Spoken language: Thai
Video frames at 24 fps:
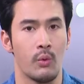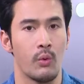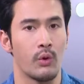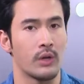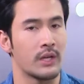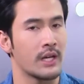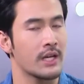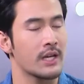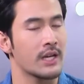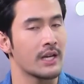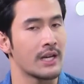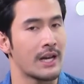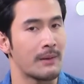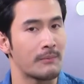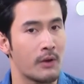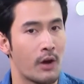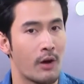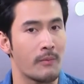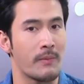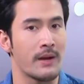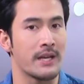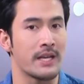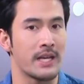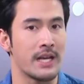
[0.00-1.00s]
โหถ้าเกิดรับร
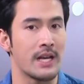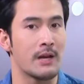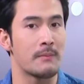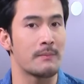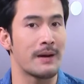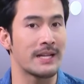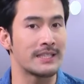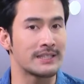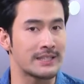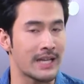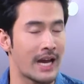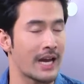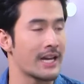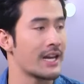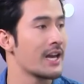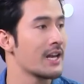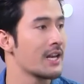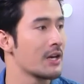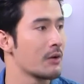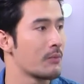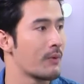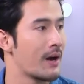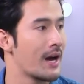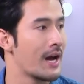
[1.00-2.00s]
องมาอย่างนี้เรามั่นใจได้
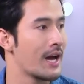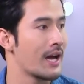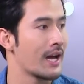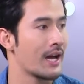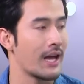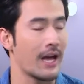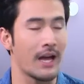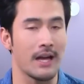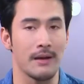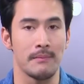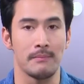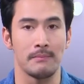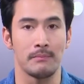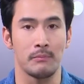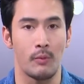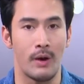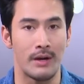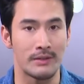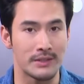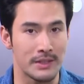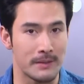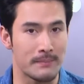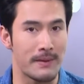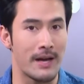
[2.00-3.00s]
เลยว่าค
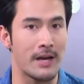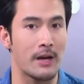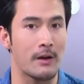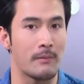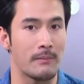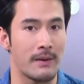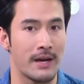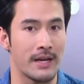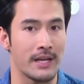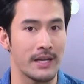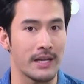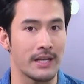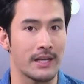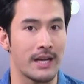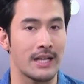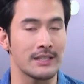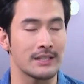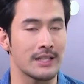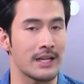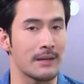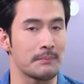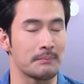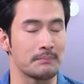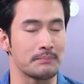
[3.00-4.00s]
วามสามารถของมันเนี่ยน่า
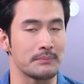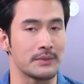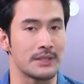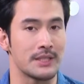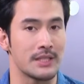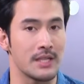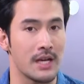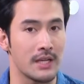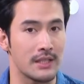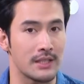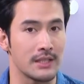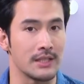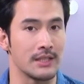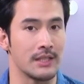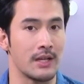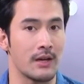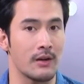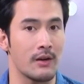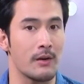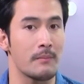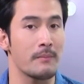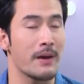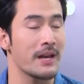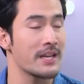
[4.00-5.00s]
จะเชื่อถือ
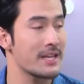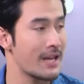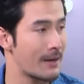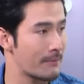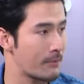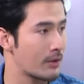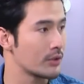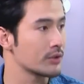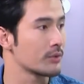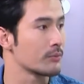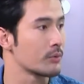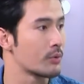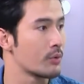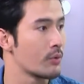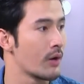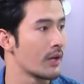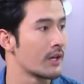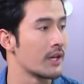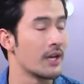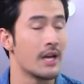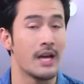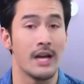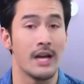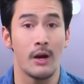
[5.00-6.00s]
แล้วก็แม่นยำพอสมควร
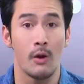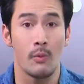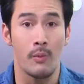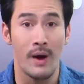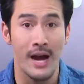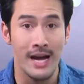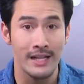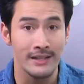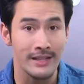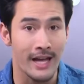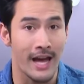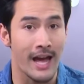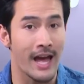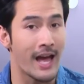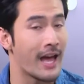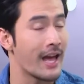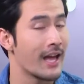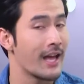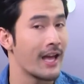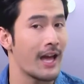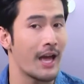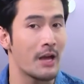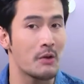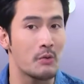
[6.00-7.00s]
ว่าแต่
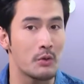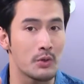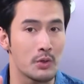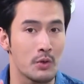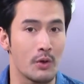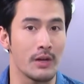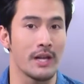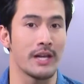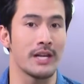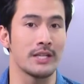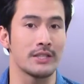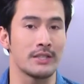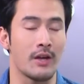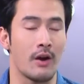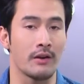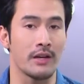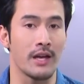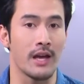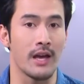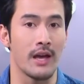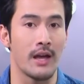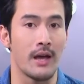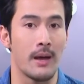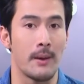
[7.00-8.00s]
ไอ้หุ่นยนต์ Renaissance
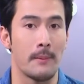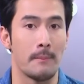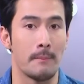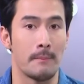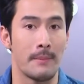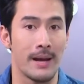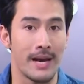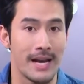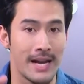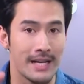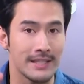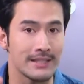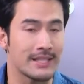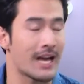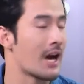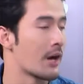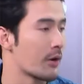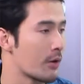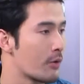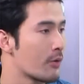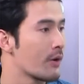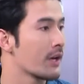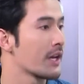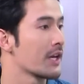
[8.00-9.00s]
เนี่ยมันรักษา
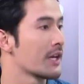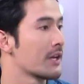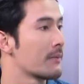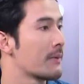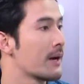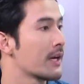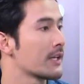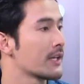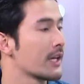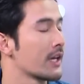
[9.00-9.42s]
โรคอะไรได้บ้าง